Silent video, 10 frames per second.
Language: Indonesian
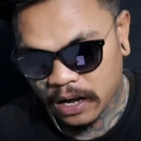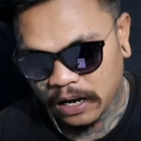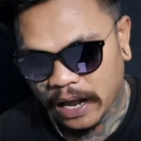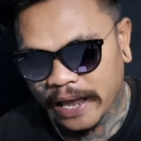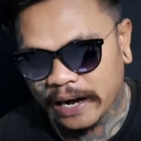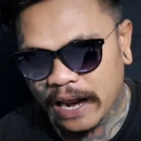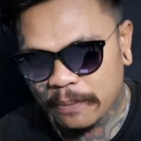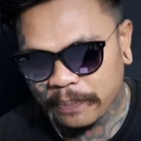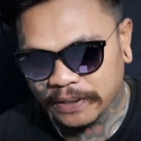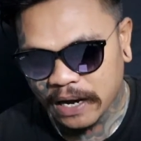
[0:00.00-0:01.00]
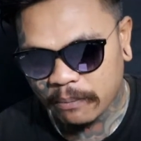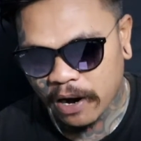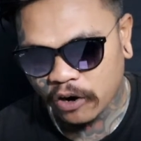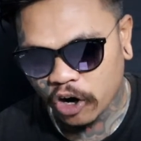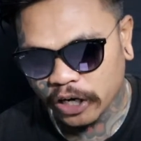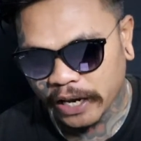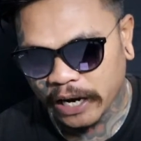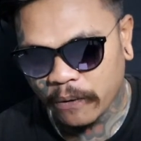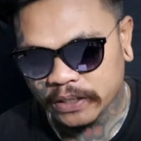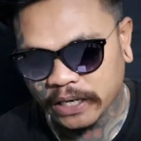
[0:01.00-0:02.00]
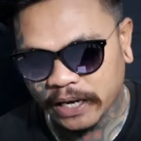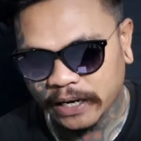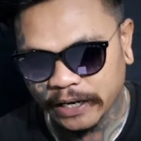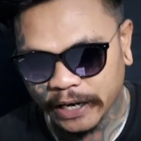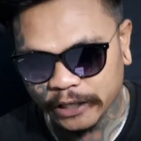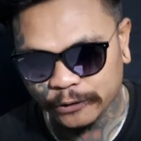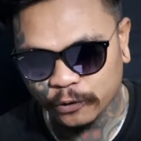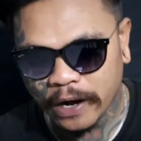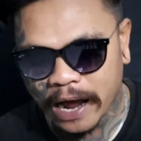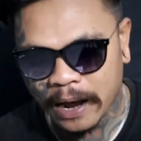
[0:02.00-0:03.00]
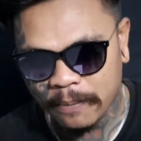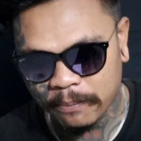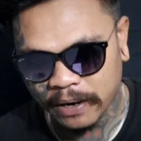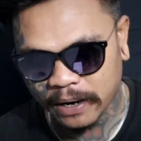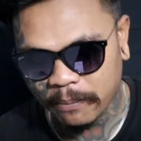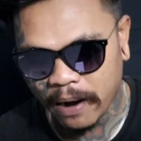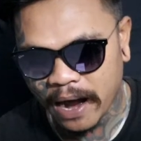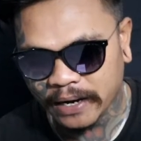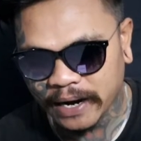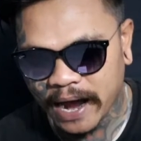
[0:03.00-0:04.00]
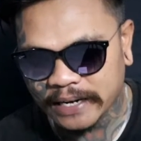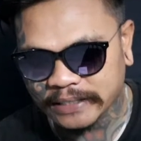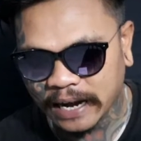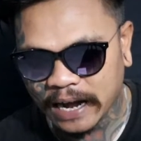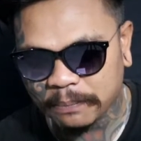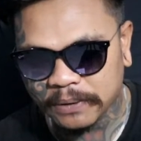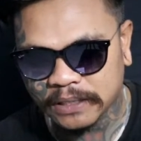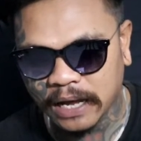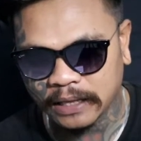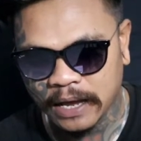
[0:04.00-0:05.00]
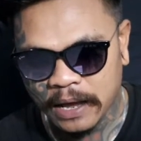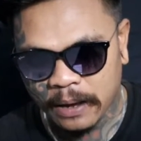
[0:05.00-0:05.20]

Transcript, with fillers: Layanan pinjaman online dewasa ini sudah berkembang dengan sangat pesat